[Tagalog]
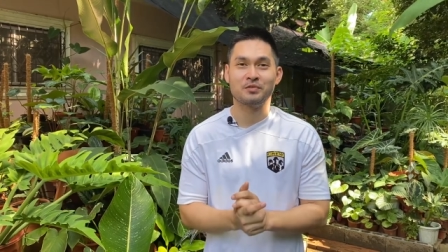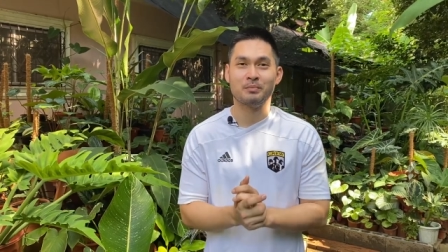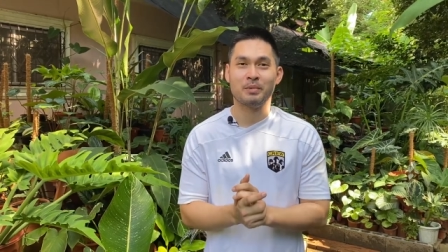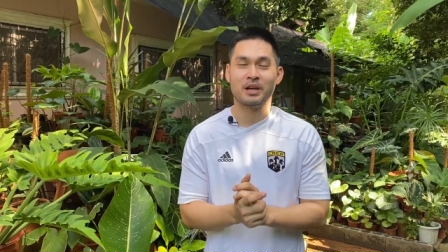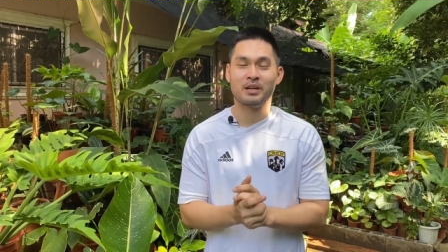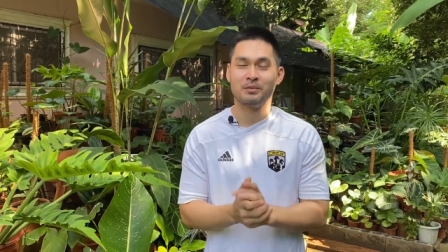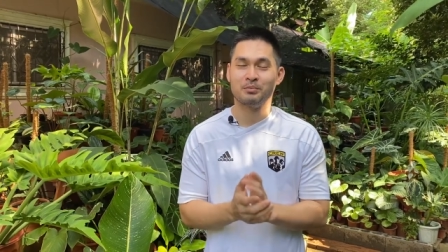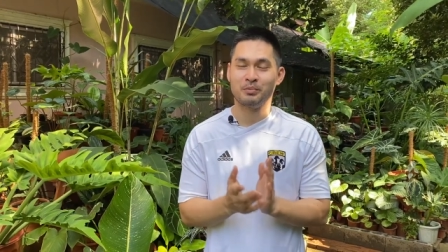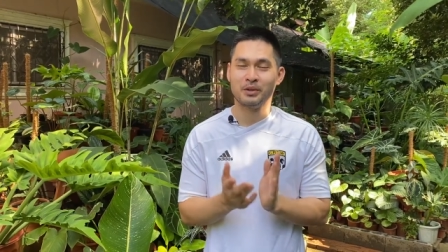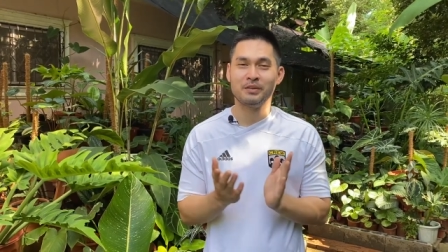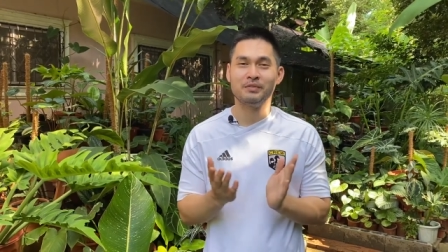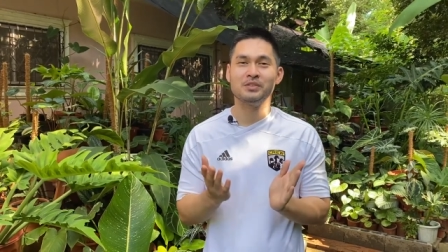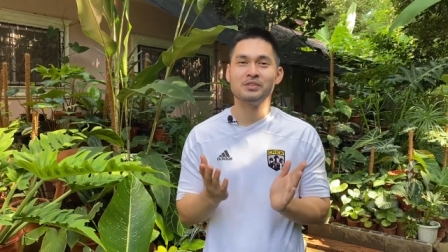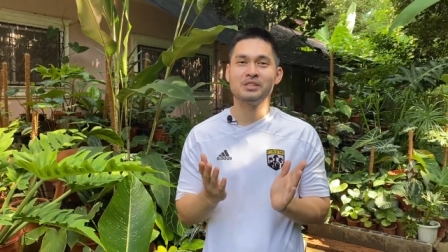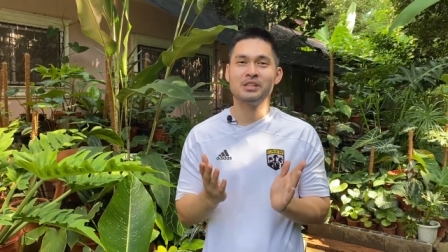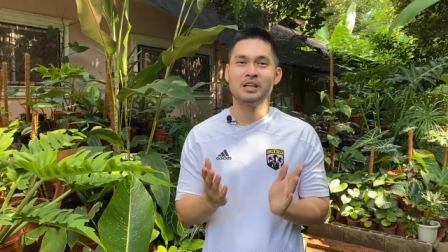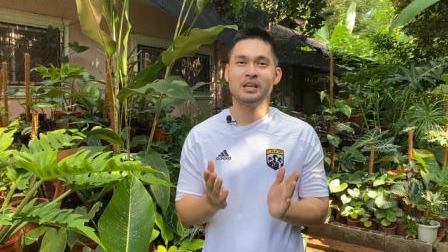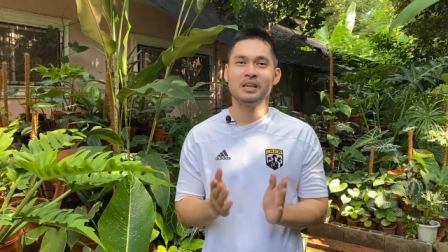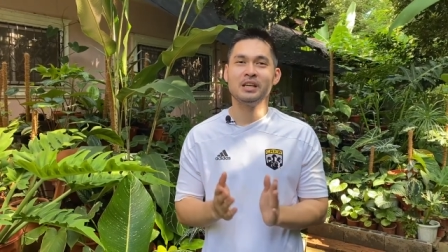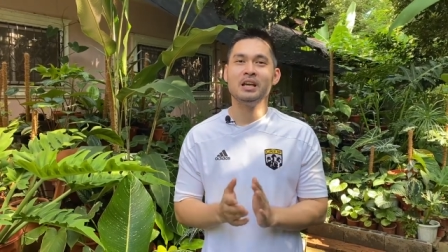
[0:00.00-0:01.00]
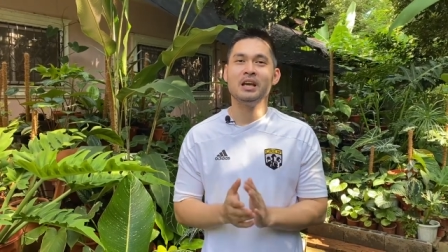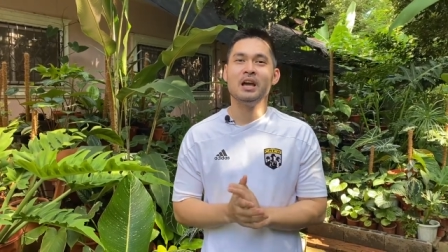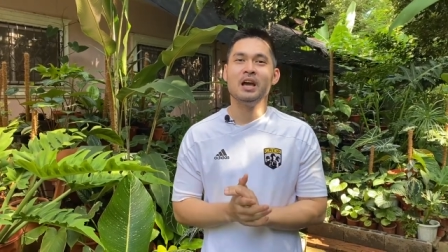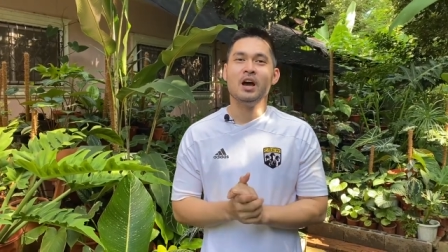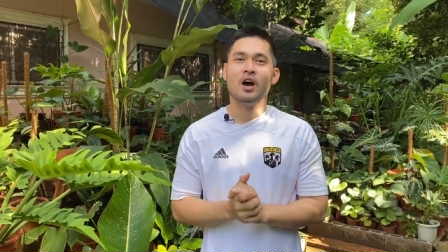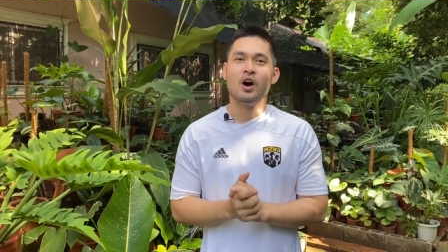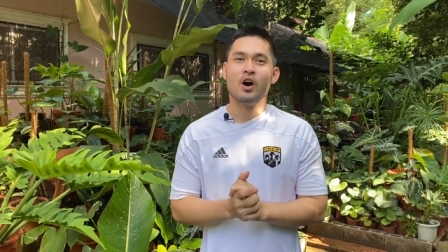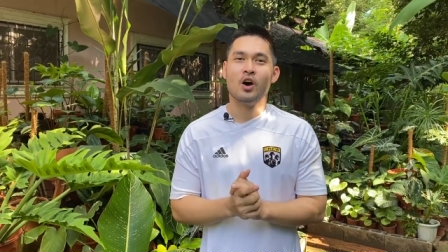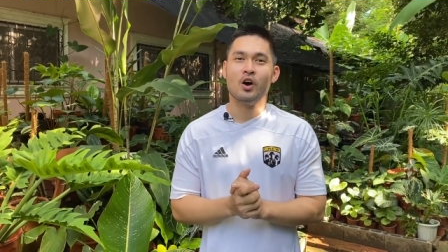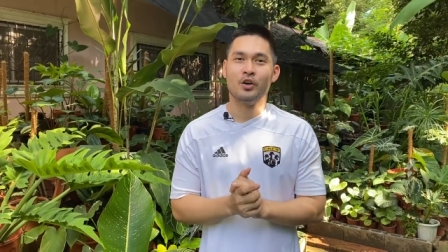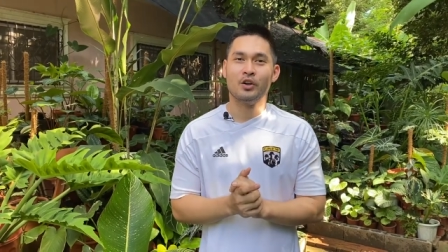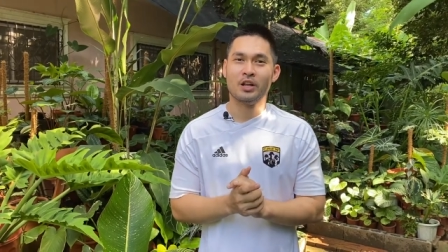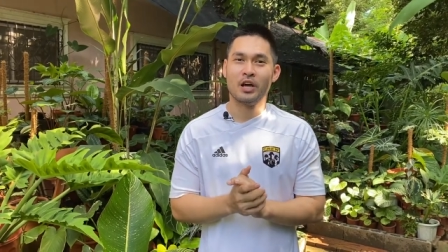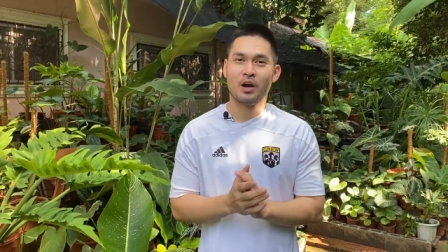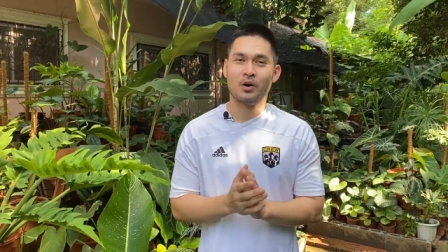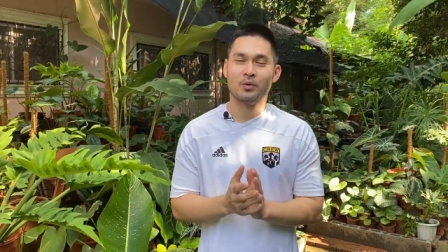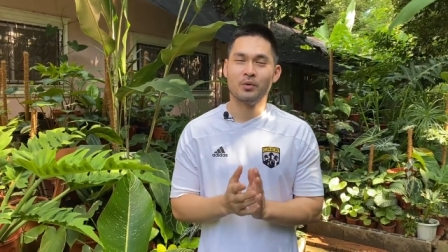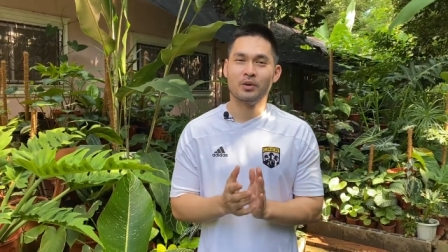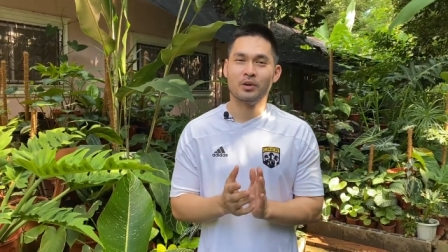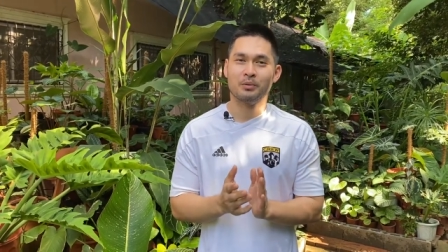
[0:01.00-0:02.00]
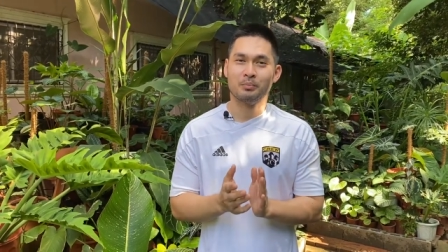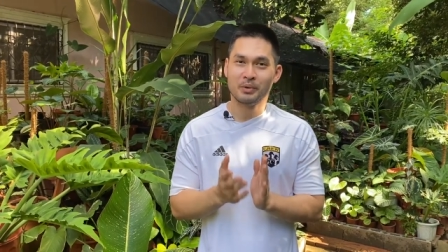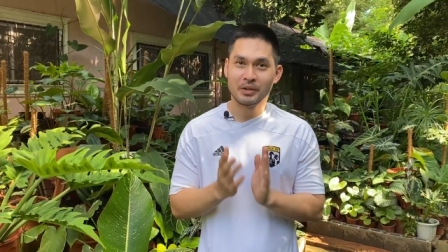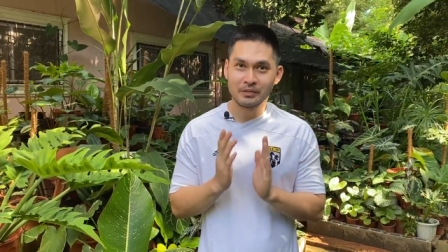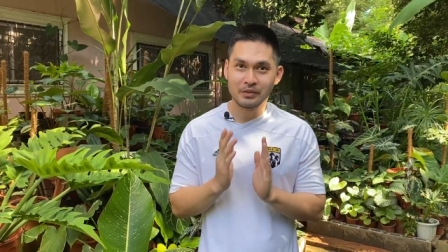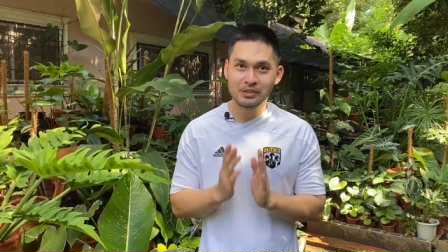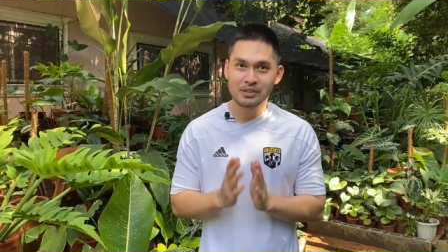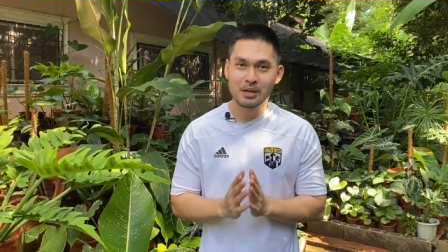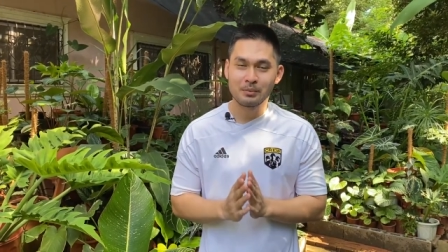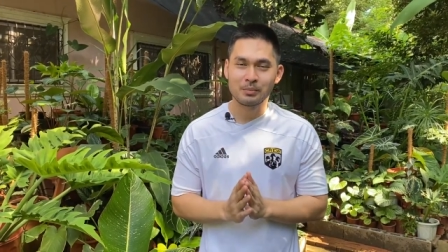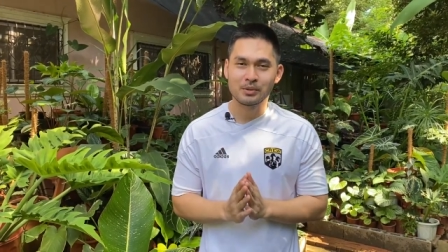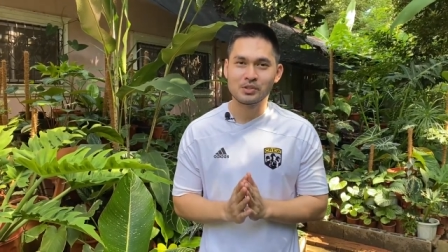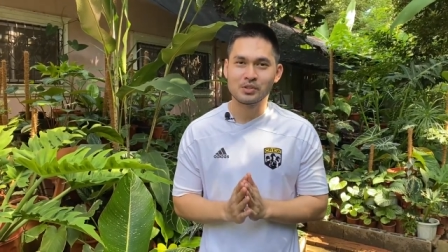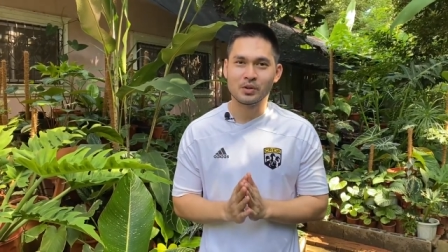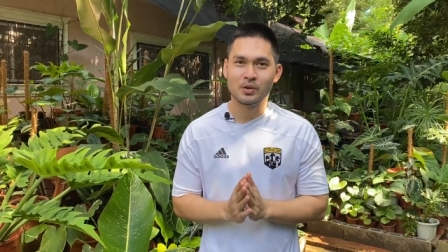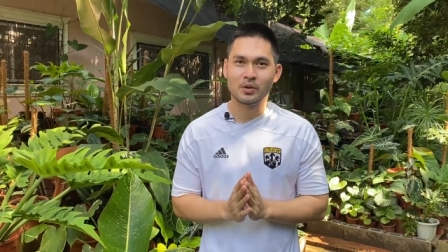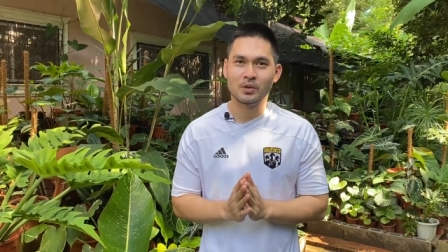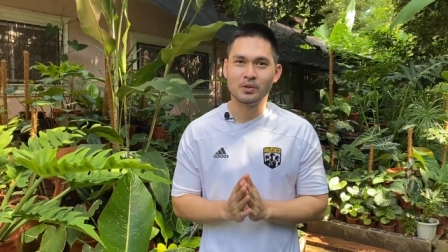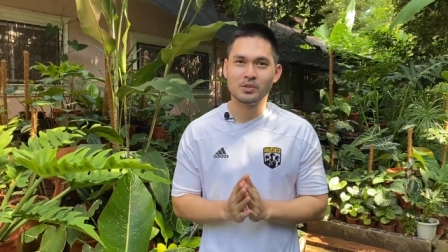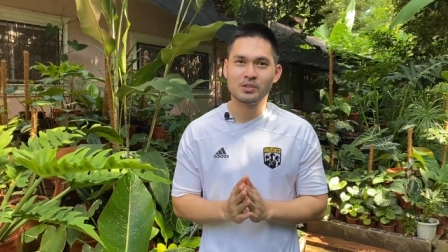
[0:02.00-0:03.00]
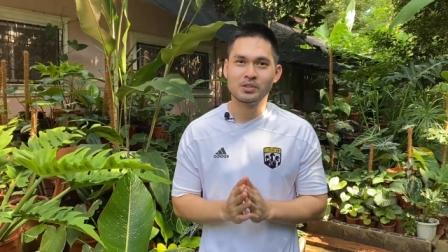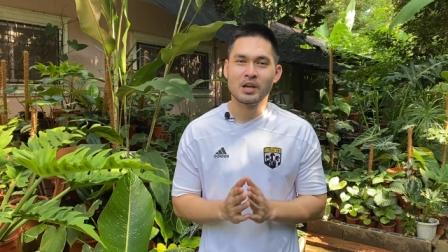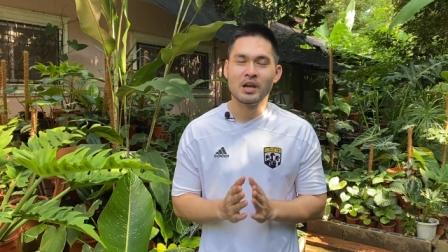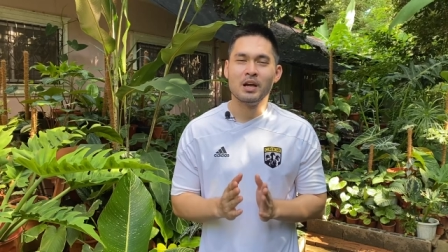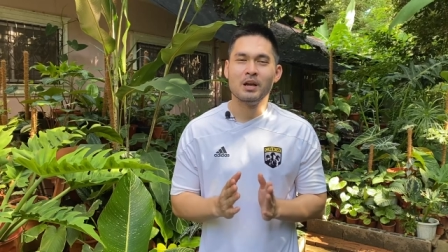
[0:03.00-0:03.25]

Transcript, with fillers: mine previously on our previous episodes,